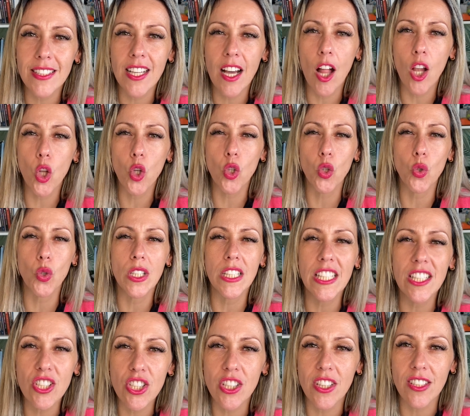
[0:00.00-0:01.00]

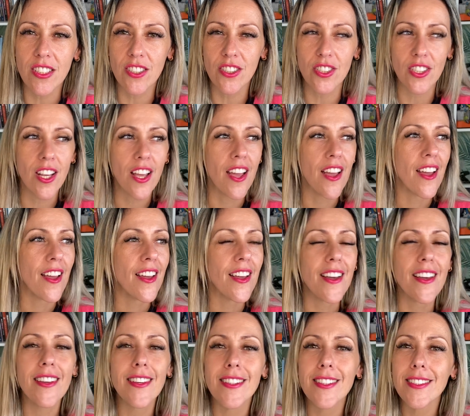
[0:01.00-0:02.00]
calculistas.
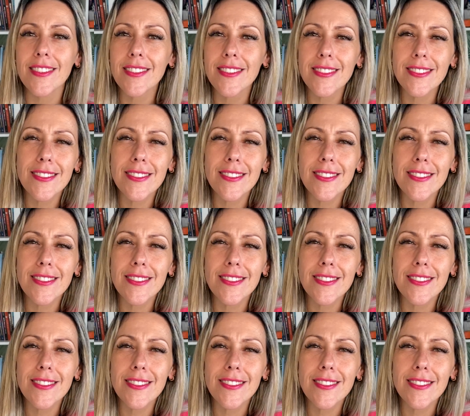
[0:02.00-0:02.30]
Ah,